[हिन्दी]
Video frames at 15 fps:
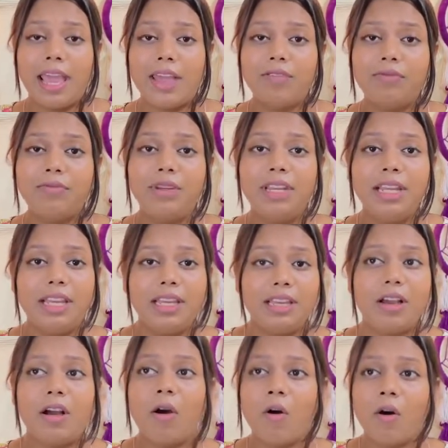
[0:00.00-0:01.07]
एवरी
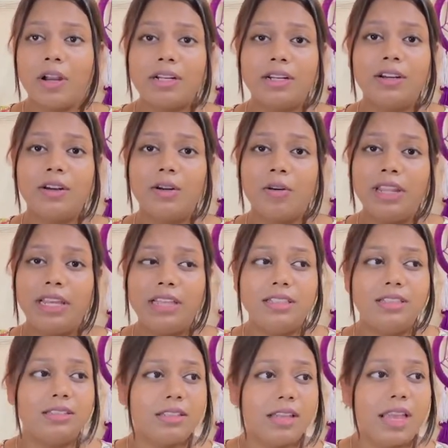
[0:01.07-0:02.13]
कॉर्नर और
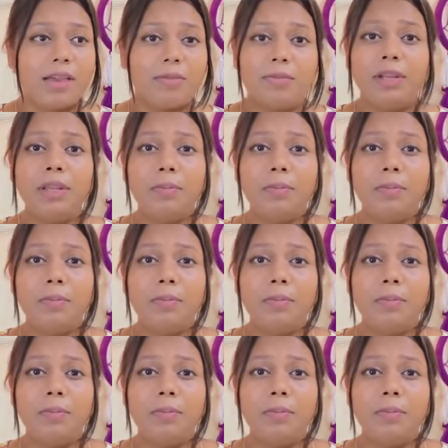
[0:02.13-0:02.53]
इस एवरी